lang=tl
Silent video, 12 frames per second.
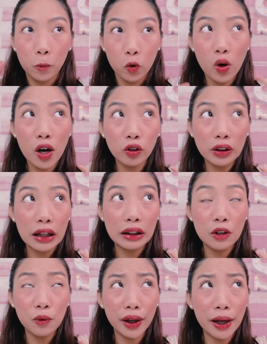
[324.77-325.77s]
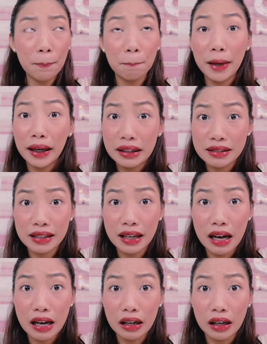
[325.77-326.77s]
Kung ako tatanungin, pare
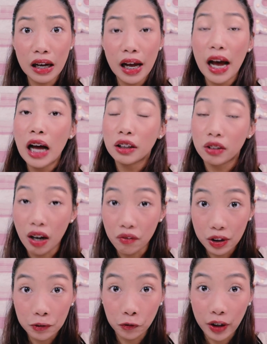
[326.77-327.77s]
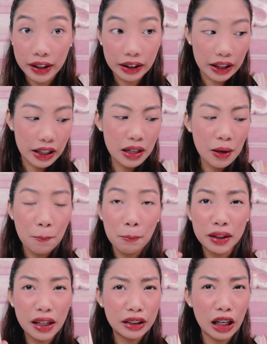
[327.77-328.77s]
silang travel friendly.
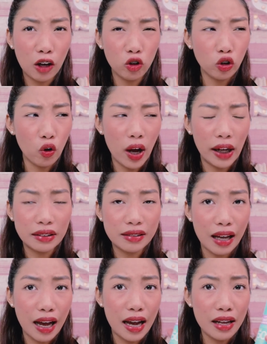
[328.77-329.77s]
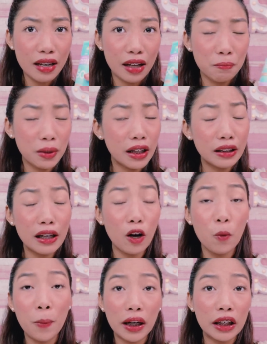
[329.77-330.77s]
Madadala ko to kahit saan at madadala
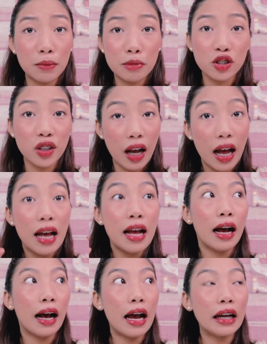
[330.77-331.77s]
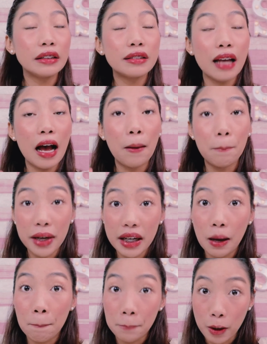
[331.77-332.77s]
ko pa rin naman siya kahit sa ang
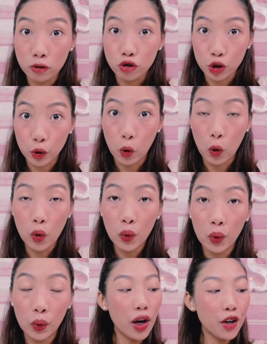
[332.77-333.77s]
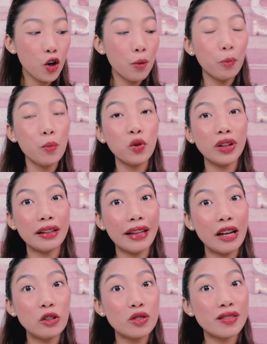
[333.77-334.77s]
makeup pouch ko. Ngayon, pumunta
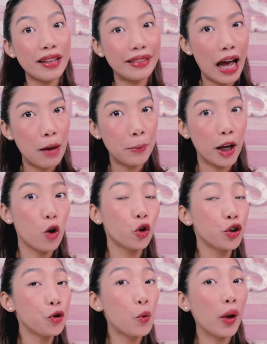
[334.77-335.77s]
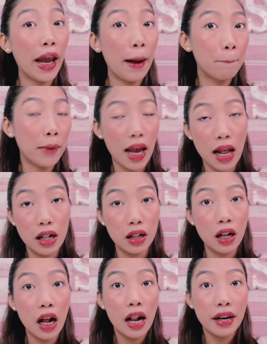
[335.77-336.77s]
tayo sa dami or yung
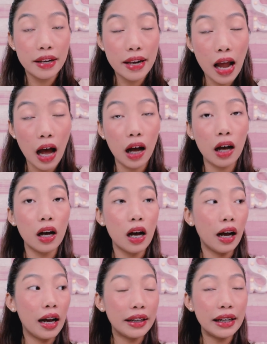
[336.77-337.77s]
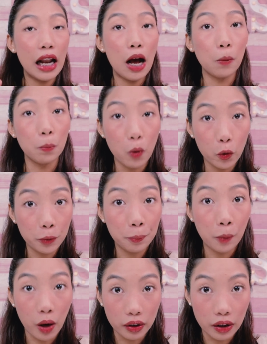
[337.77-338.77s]
ML ng kanilang both
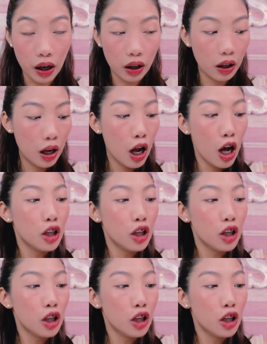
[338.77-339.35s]
product.